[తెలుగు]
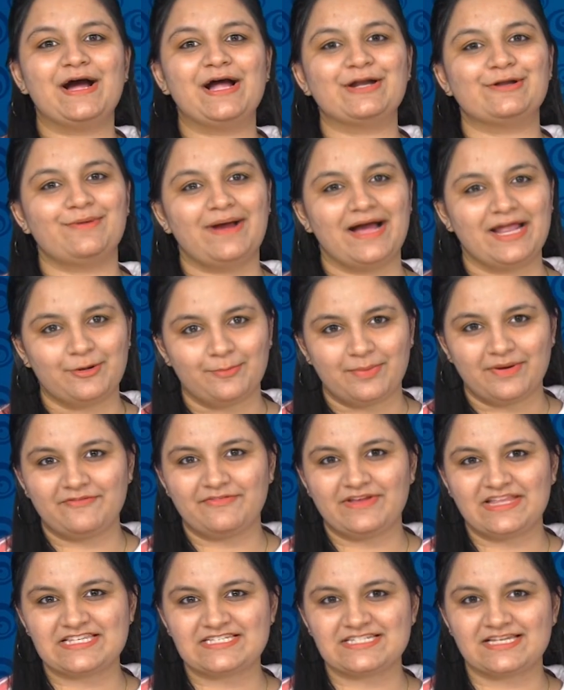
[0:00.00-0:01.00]
పాటు
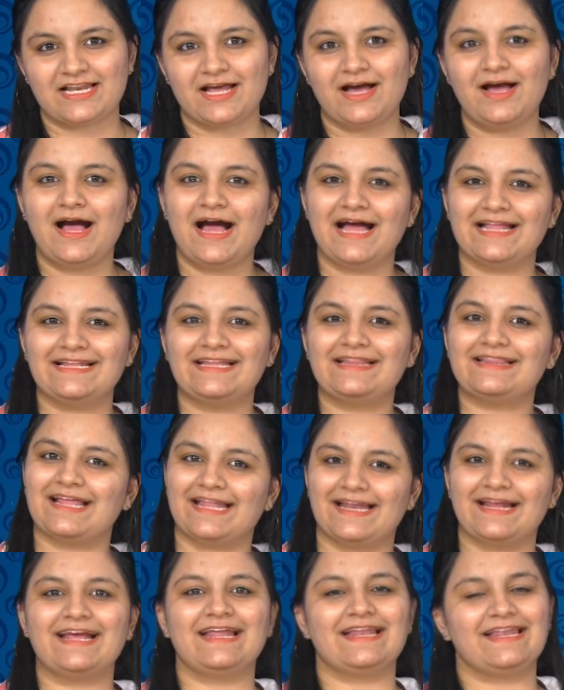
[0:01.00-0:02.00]
అనుభవించిన అది
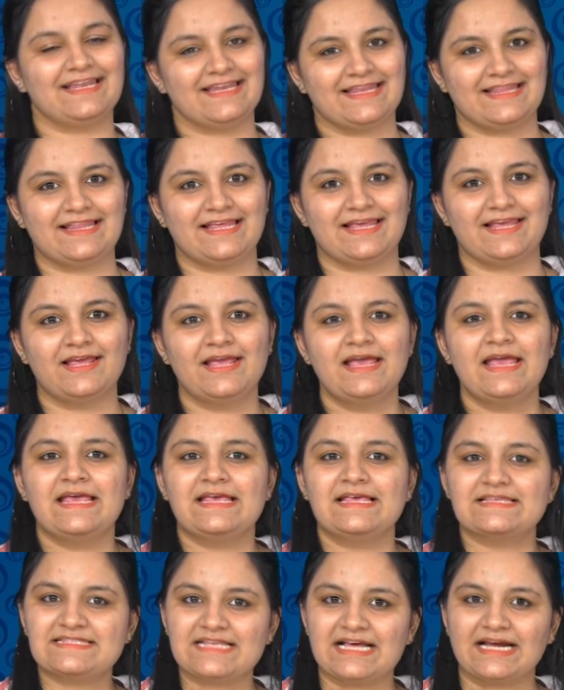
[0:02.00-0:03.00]
తరగని నిధి
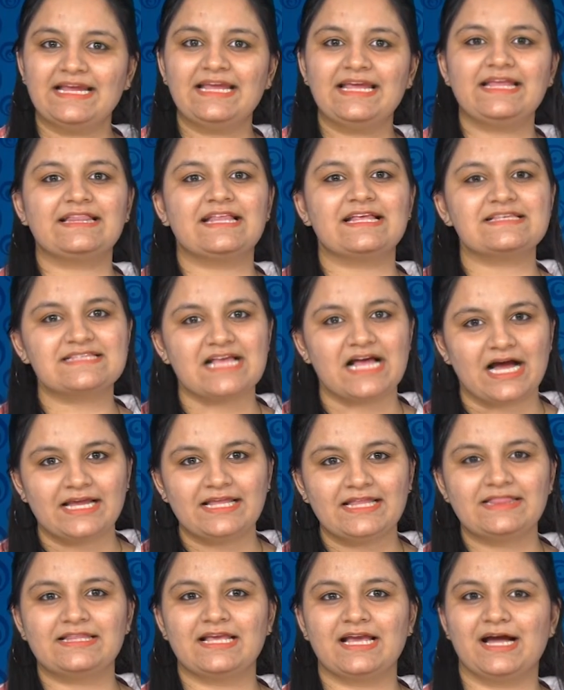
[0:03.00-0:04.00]
సంగీత
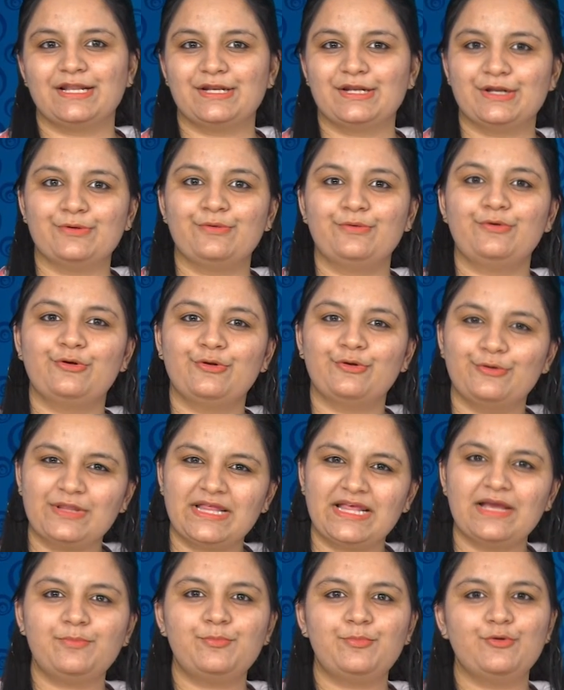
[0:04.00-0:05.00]
సాహిత్యాలను
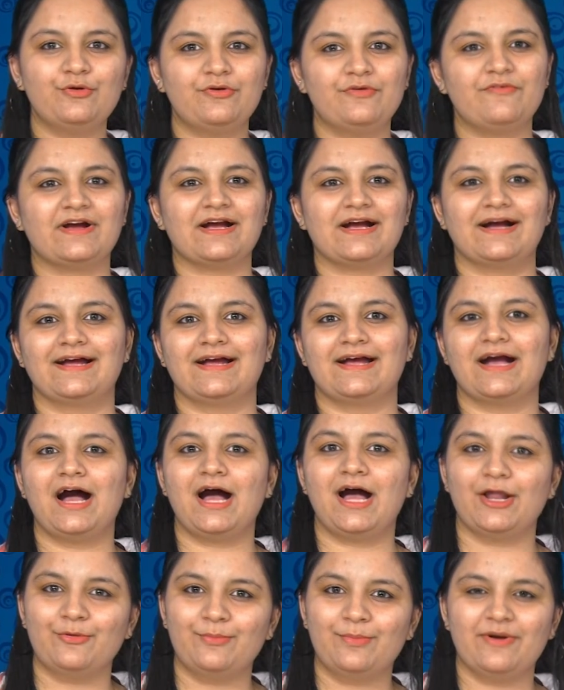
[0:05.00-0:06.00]
హృదయపూర్వకంగా
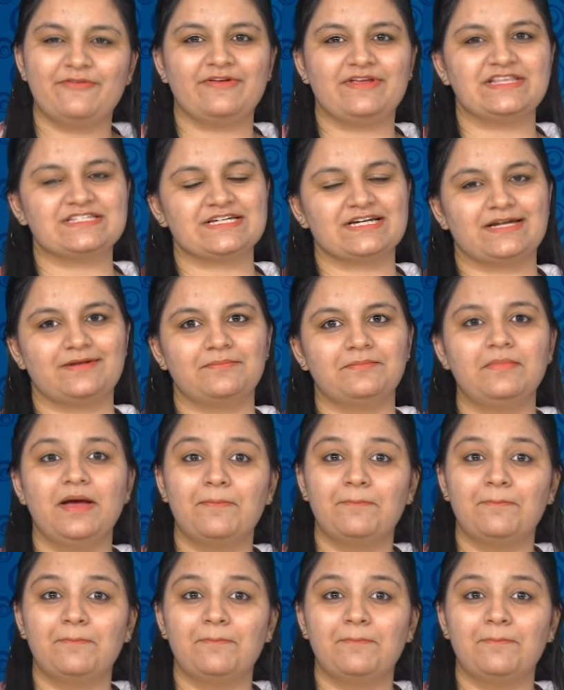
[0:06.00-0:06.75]
అనుభవించడం